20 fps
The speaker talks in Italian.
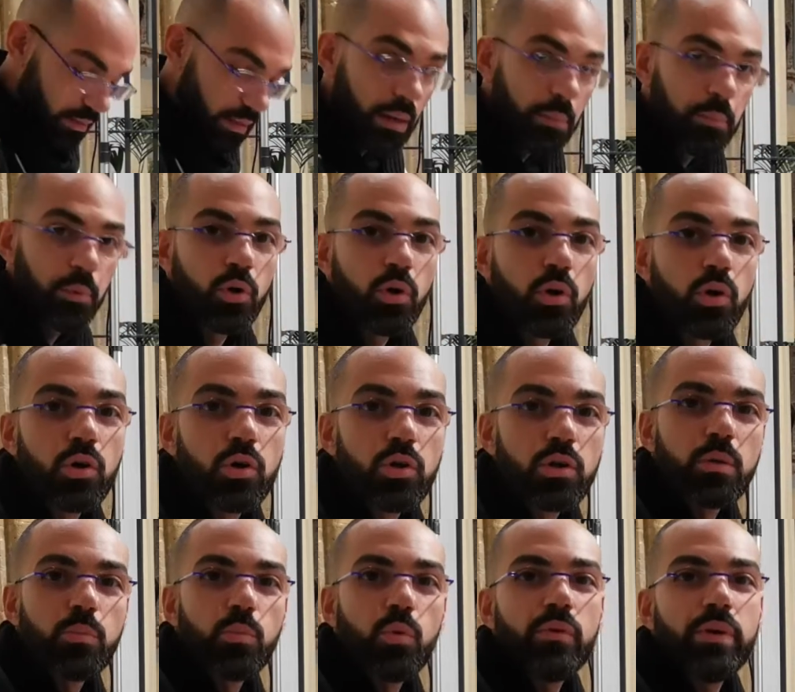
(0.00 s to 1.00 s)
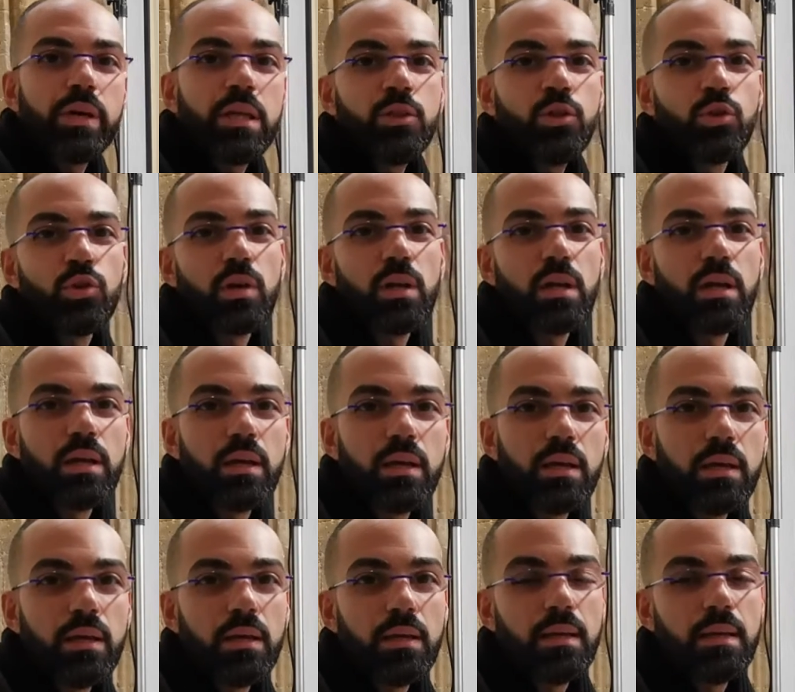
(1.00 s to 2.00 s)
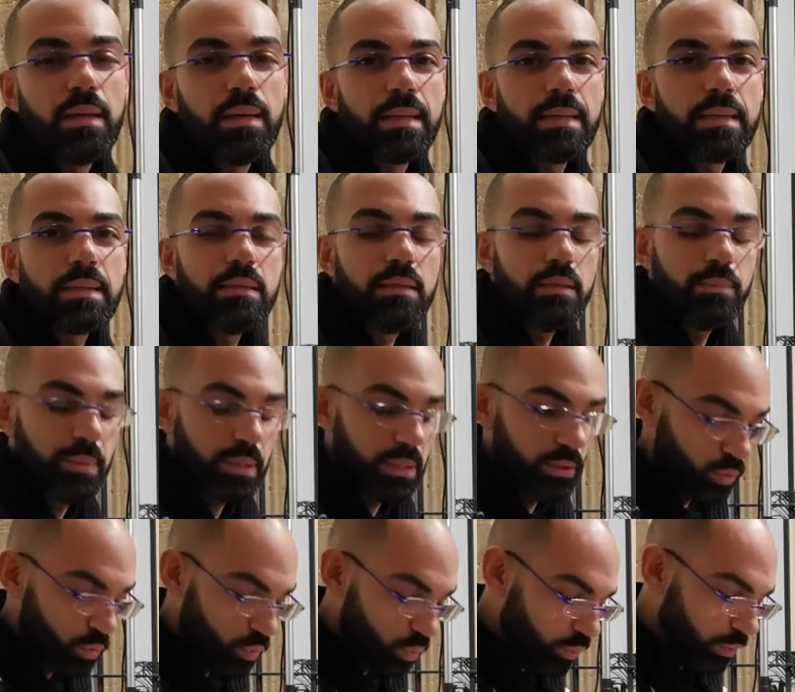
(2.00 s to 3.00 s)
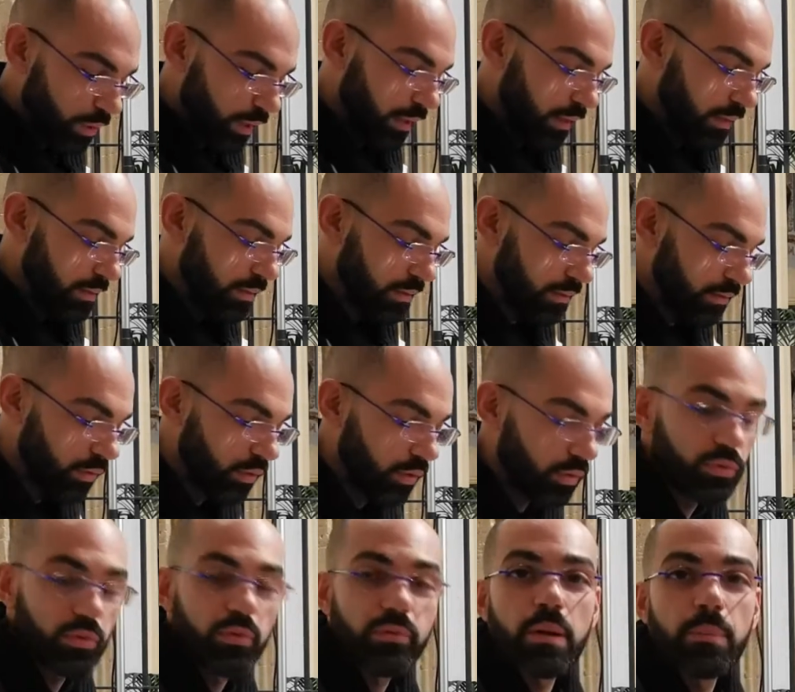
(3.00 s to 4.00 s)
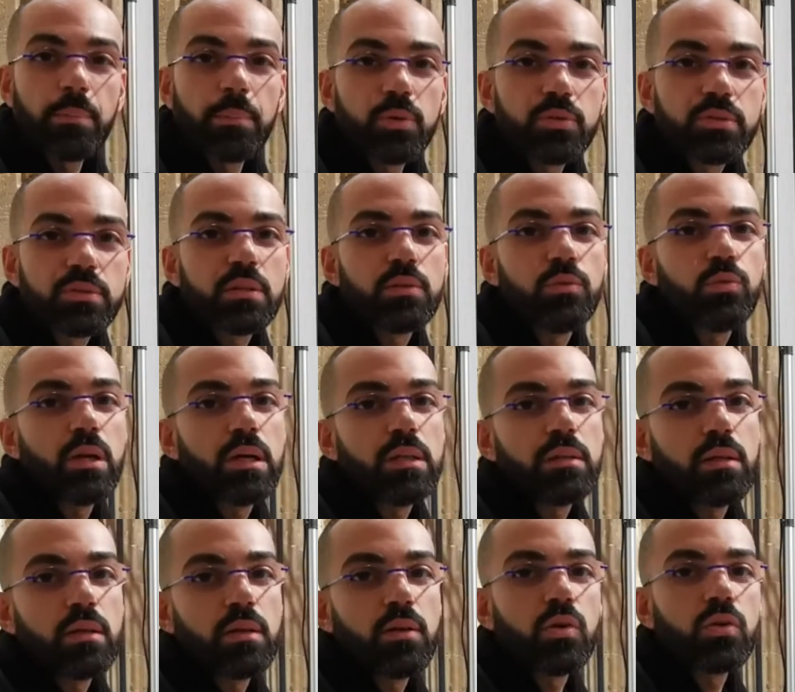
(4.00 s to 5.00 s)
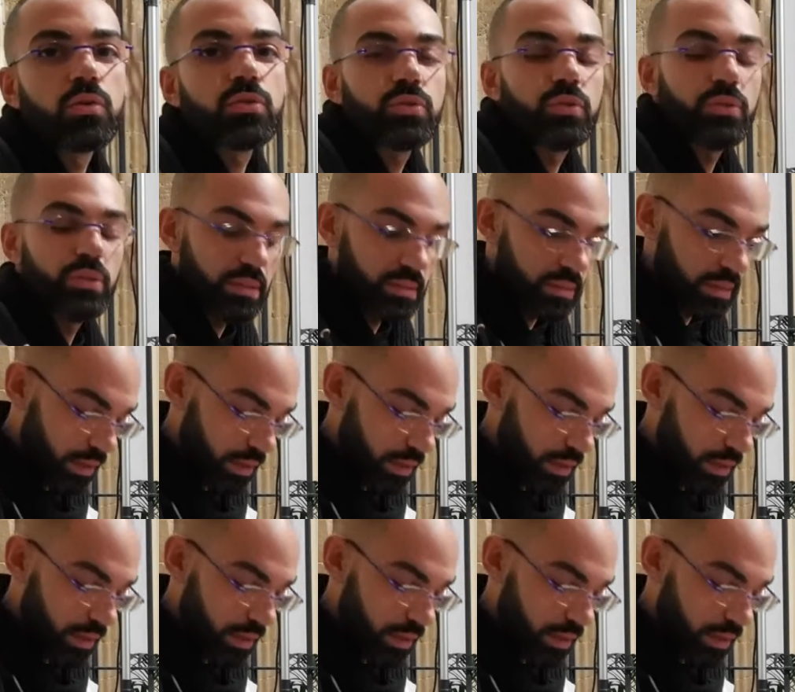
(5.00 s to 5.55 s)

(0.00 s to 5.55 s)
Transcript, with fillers: Stiamo rimuovendo le, le, ridipinture che si sono sovrapposte durante il corso dei